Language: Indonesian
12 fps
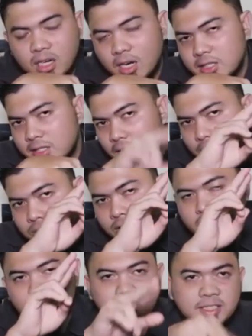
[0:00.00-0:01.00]
tradisi agung
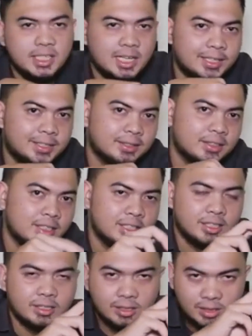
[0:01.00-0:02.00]
dan tradisi alit,
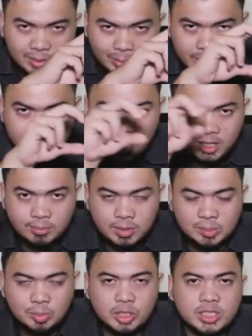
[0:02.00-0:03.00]
semuanya sekarang
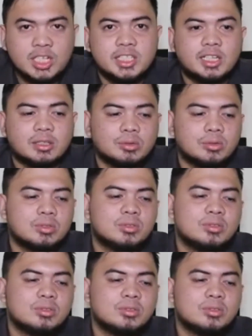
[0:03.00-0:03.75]
melebur jadi satu.